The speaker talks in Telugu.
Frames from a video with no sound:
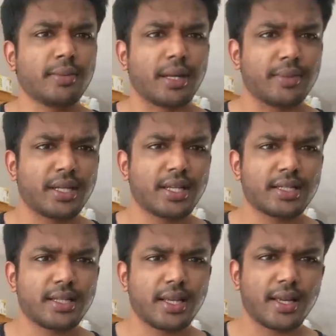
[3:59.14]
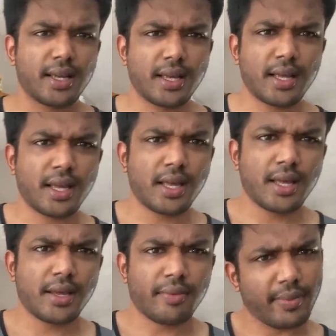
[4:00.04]
అబ్జర్వ్ చేస్తే
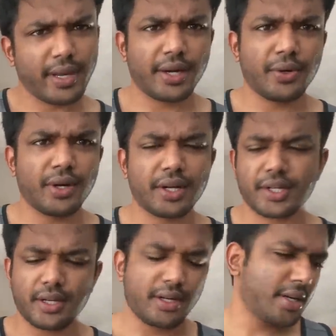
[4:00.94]
బేక్ న్యూట్రిషన్